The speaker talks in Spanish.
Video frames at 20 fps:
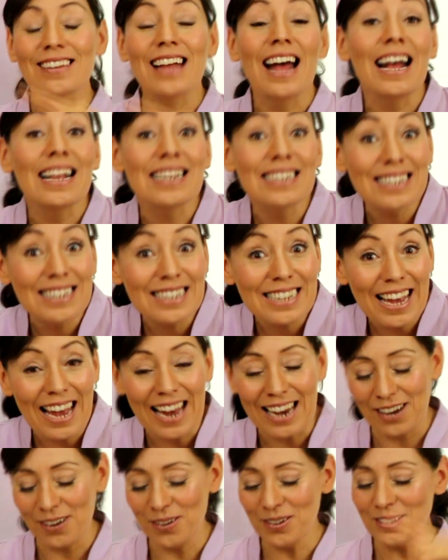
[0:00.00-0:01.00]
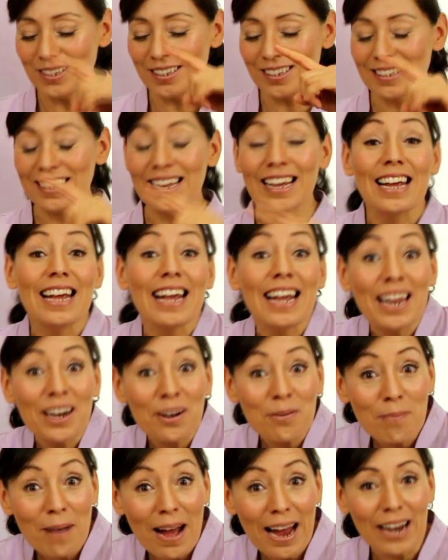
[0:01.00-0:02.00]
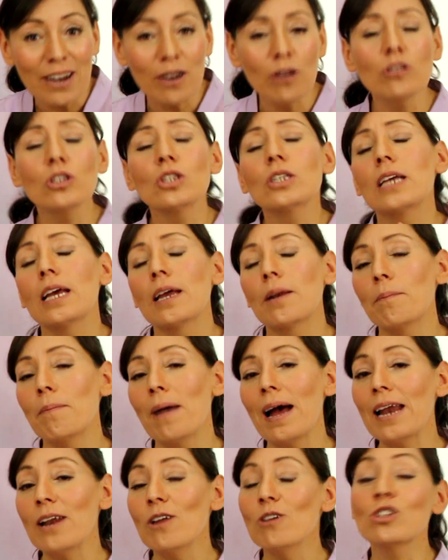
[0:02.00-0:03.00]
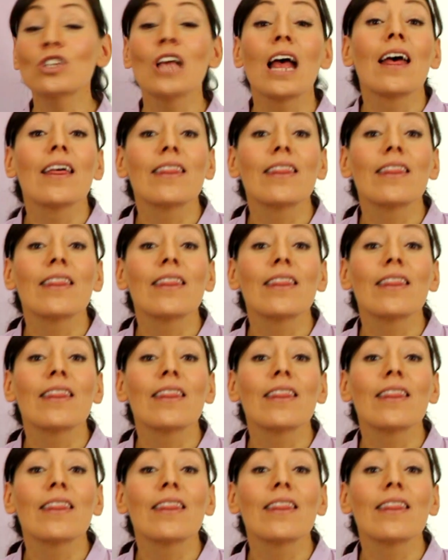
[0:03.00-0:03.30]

ancianos, hermanos y hermanos